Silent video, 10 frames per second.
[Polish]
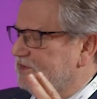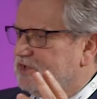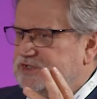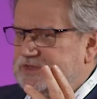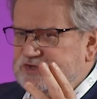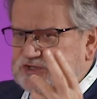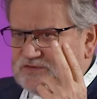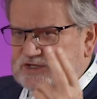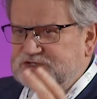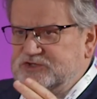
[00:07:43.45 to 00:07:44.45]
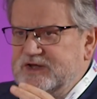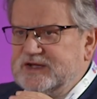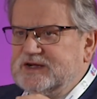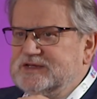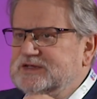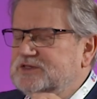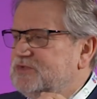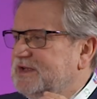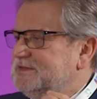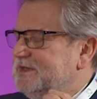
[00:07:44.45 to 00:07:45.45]
No, gdyby się wydarzyła jakaś
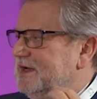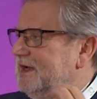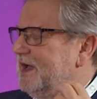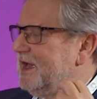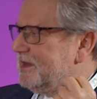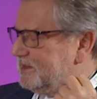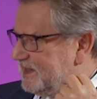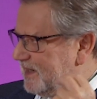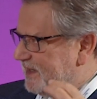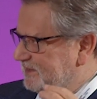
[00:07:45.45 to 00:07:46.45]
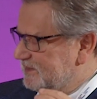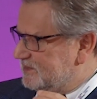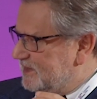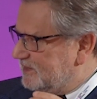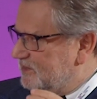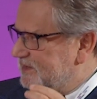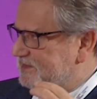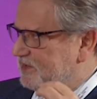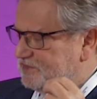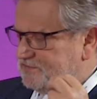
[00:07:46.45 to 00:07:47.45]
sytuacja dramatyczna, to
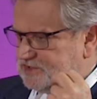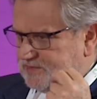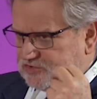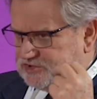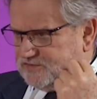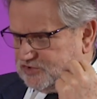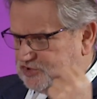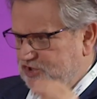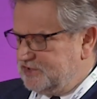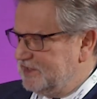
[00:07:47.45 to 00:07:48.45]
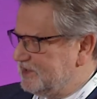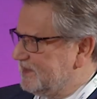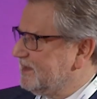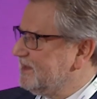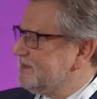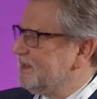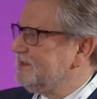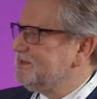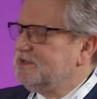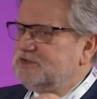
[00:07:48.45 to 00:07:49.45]
jest oczywiście możliwość ściągnięcia danej serii
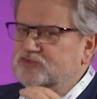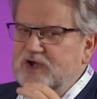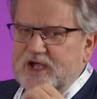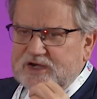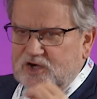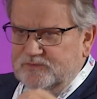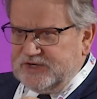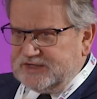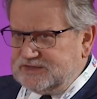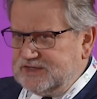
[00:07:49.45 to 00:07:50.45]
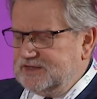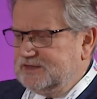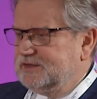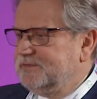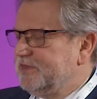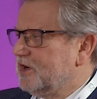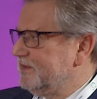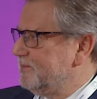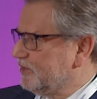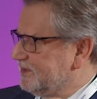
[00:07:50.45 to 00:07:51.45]
z rynku, kompletnie e, nowe
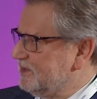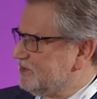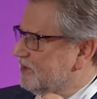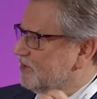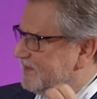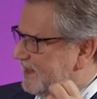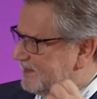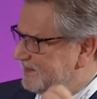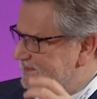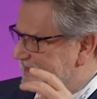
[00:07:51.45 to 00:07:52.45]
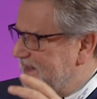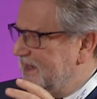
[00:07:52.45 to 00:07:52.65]
podejście, nowa analiza.